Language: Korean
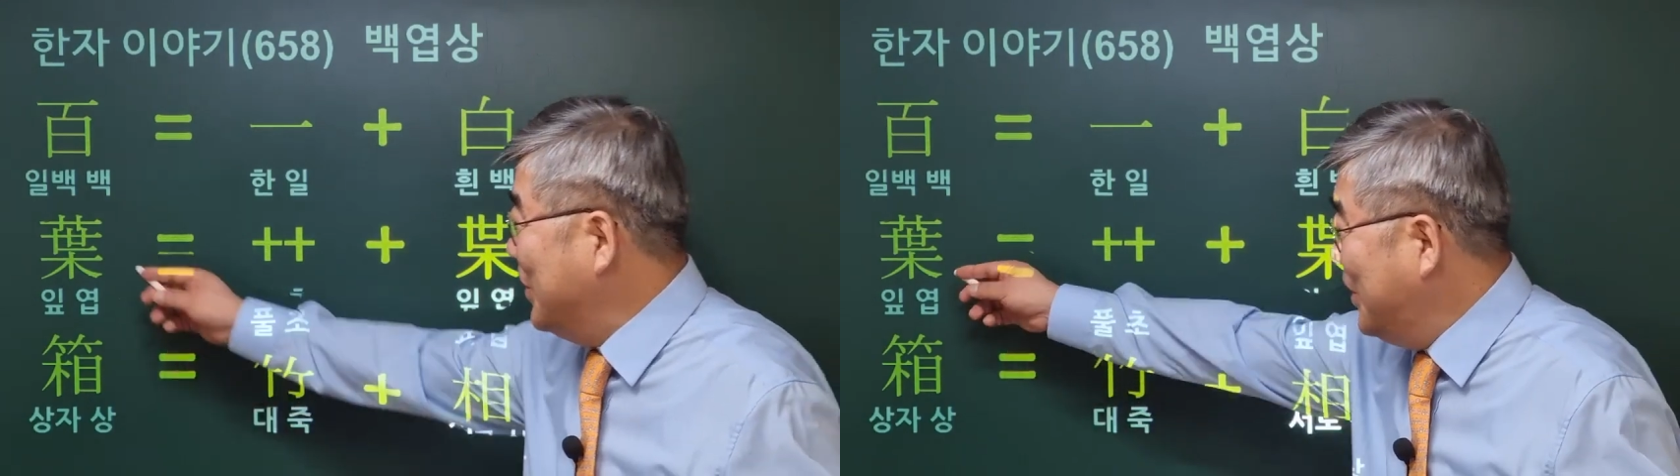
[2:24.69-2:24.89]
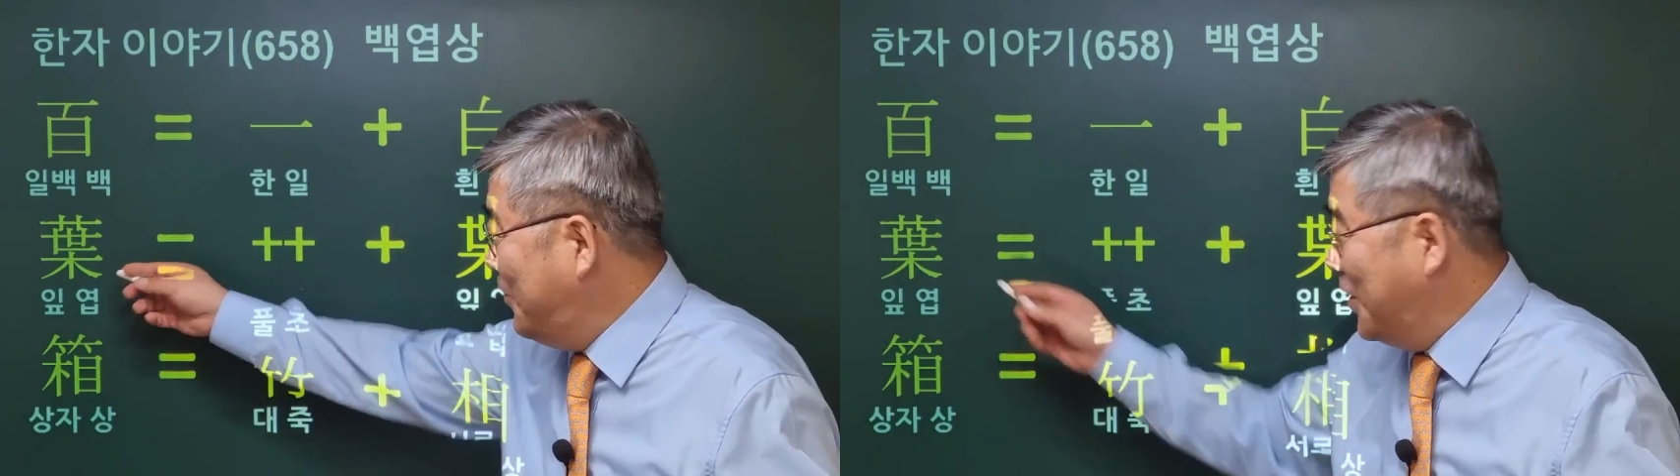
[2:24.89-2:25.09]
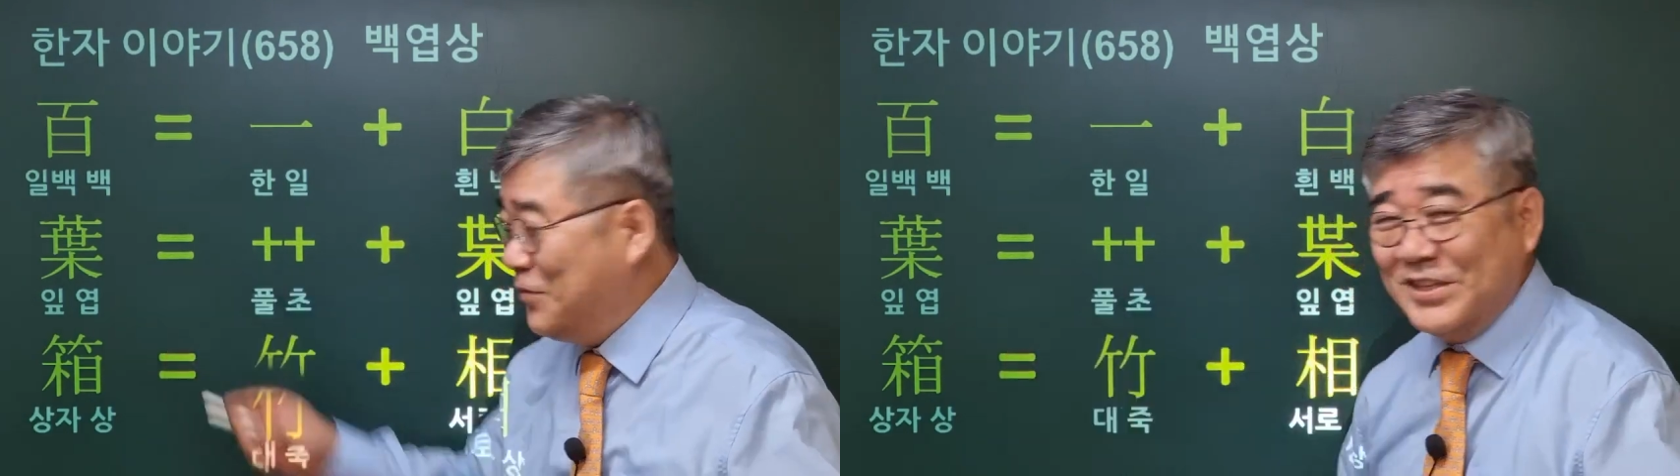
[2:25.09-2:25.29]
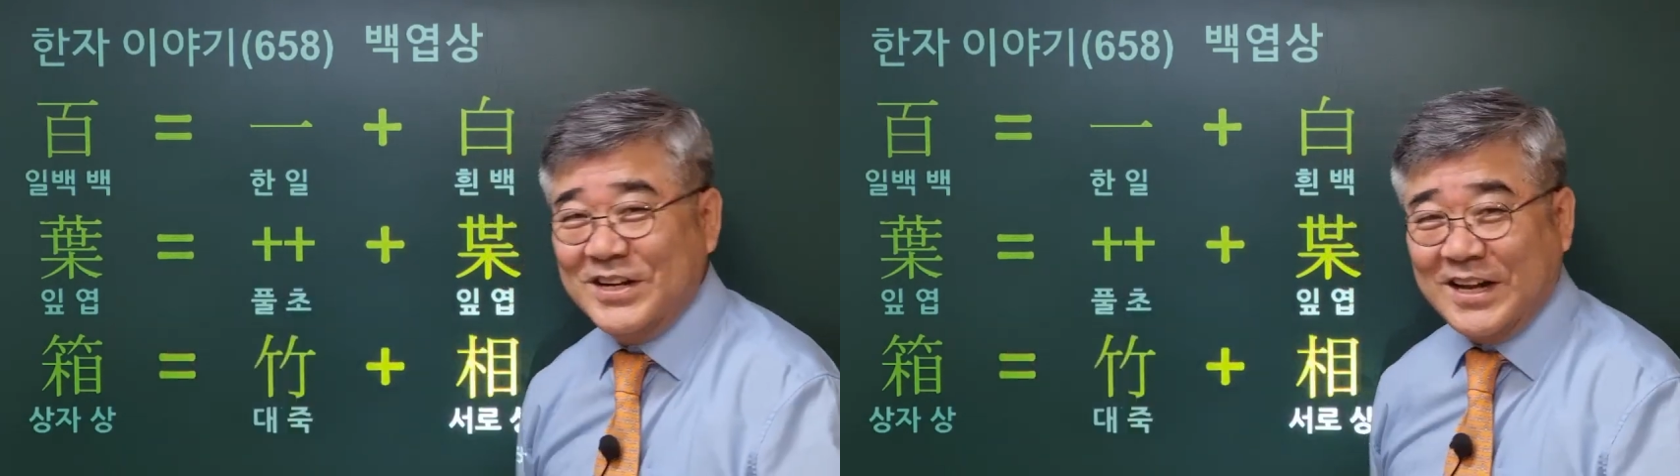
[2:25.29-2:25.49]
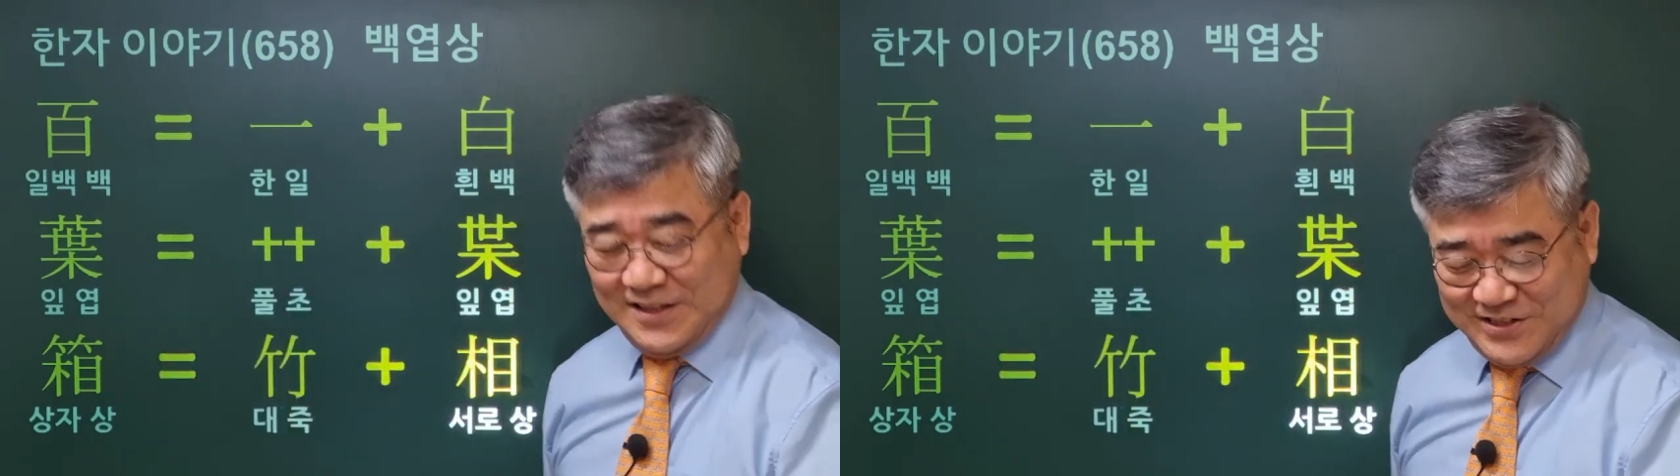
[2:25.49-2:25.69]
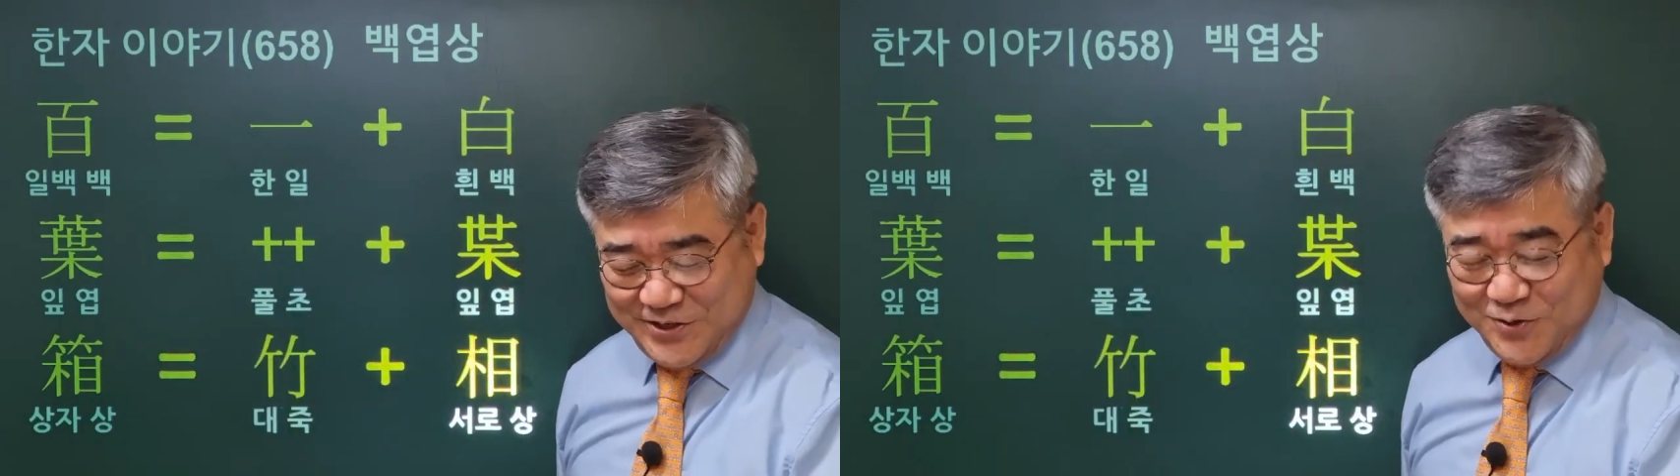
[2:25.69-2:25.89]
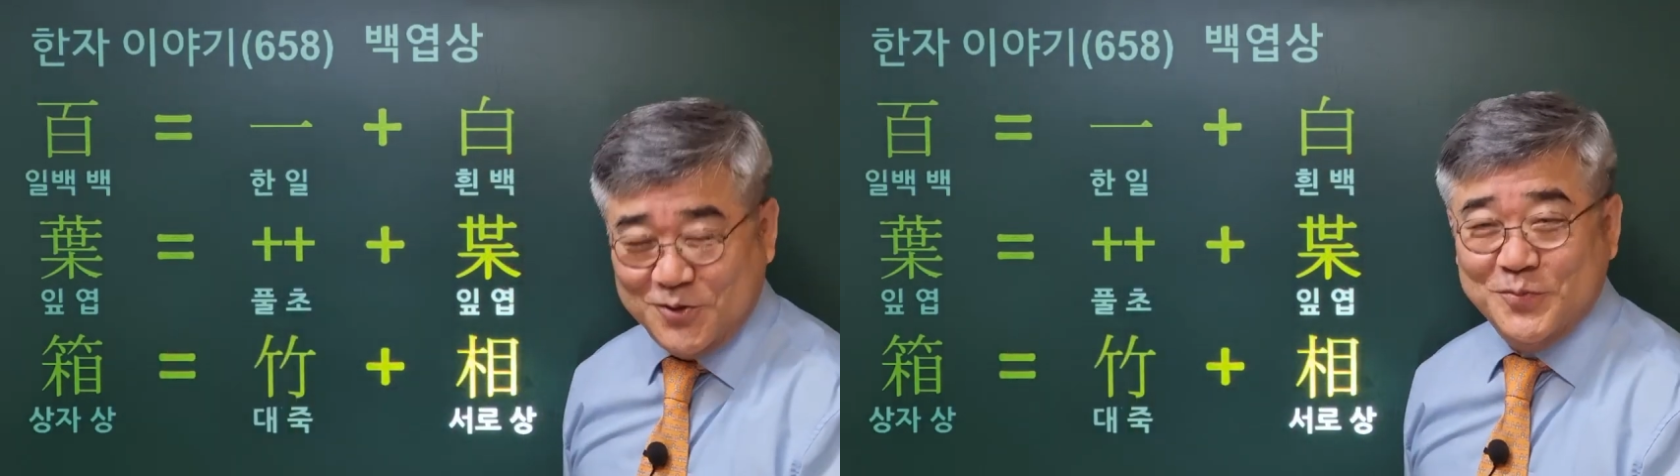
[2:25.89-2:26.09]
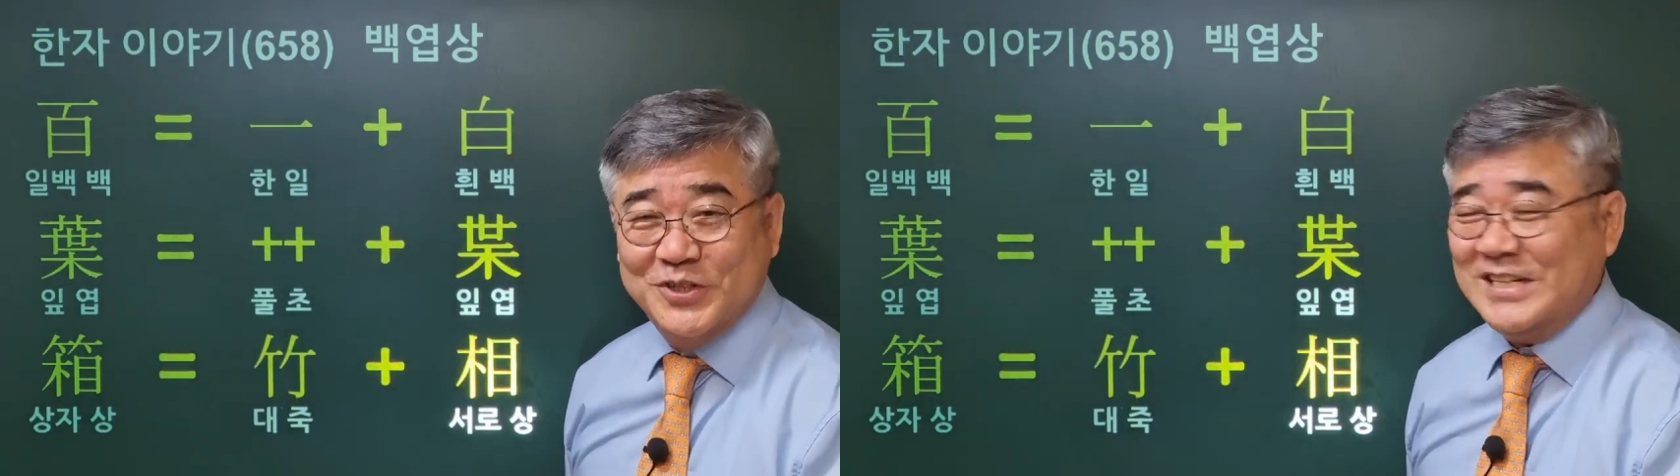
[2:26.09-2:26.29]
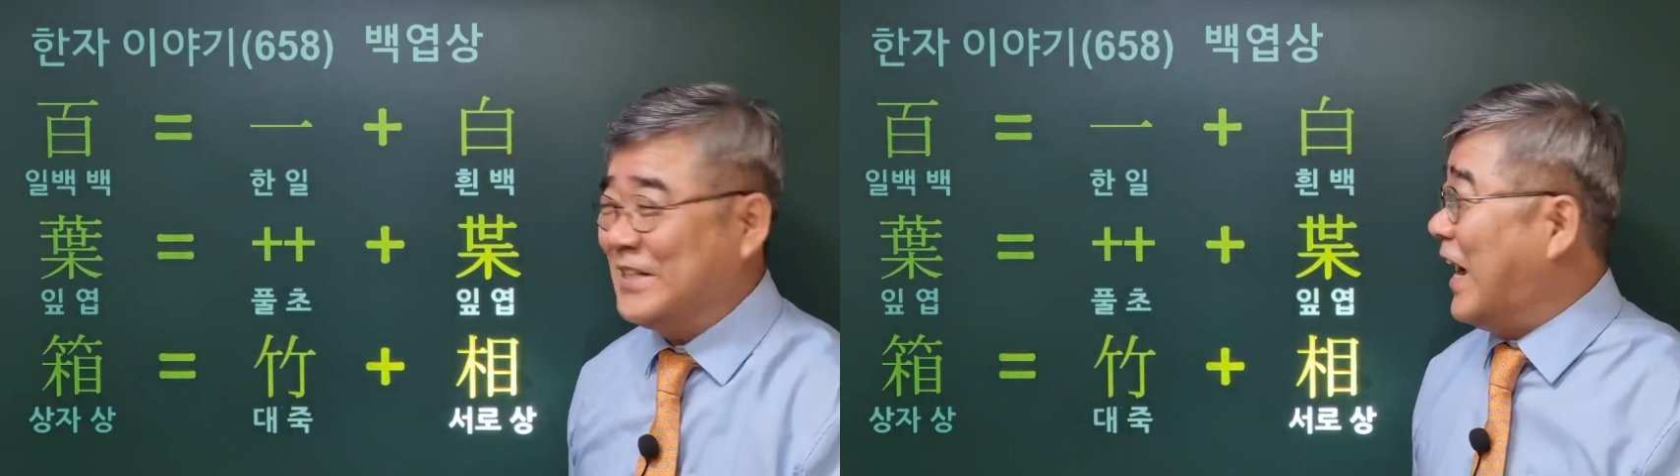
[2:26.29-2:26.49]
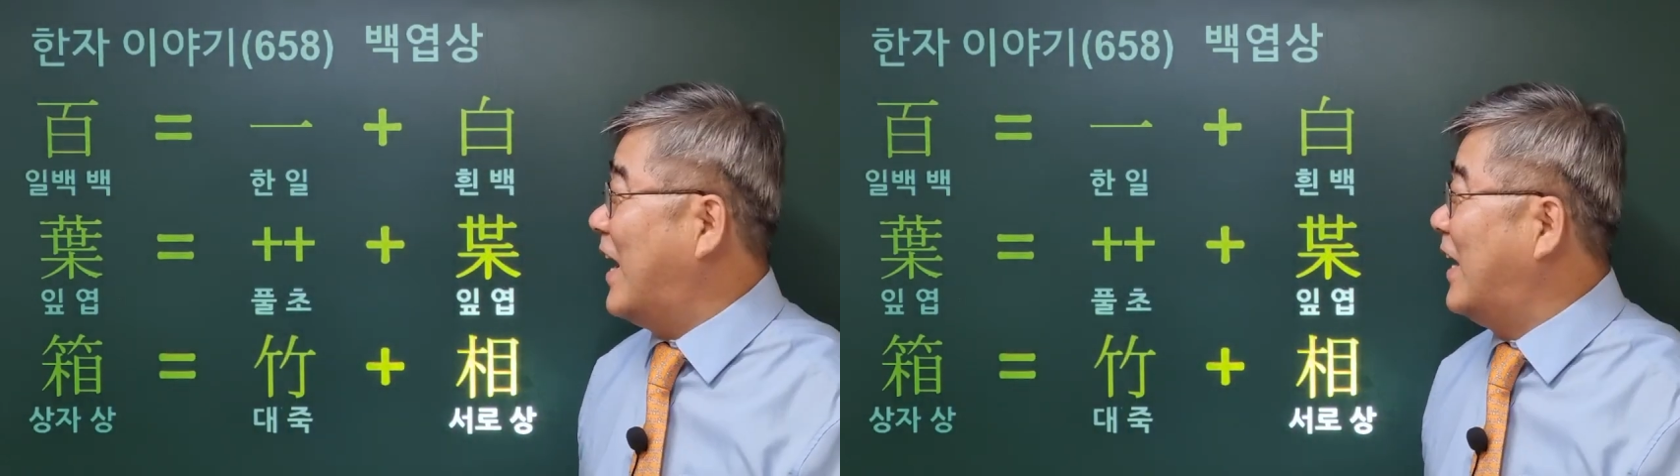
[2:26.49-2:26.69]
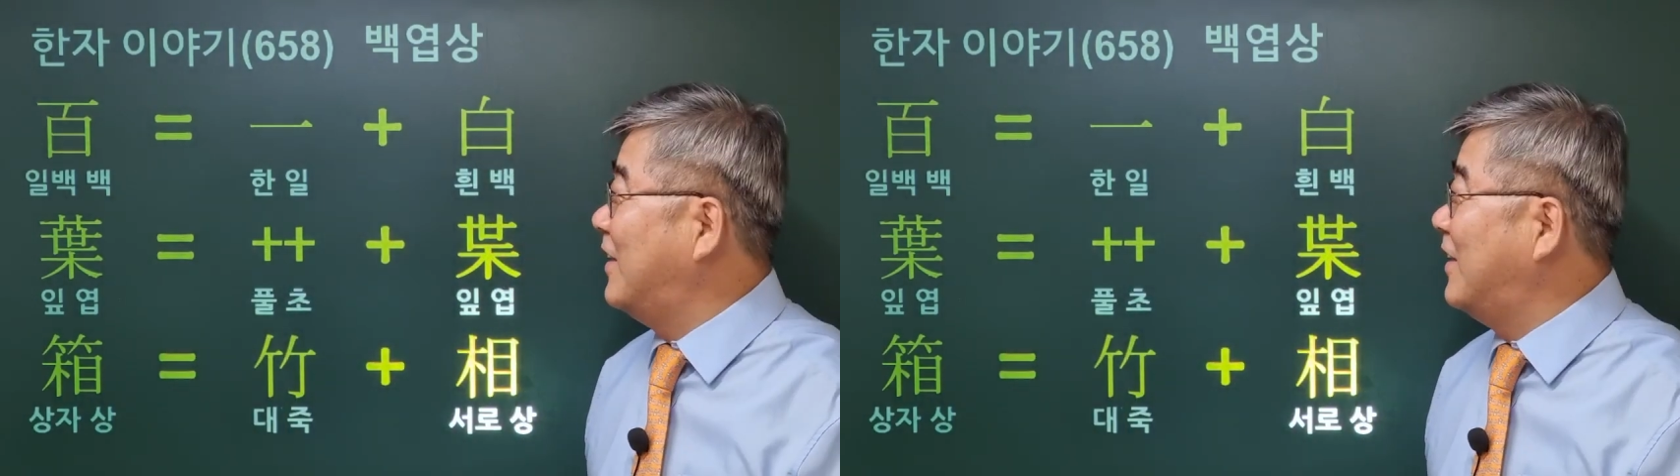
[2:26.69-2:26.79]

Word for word: 이엽이 들어가는 이유는 무엇일까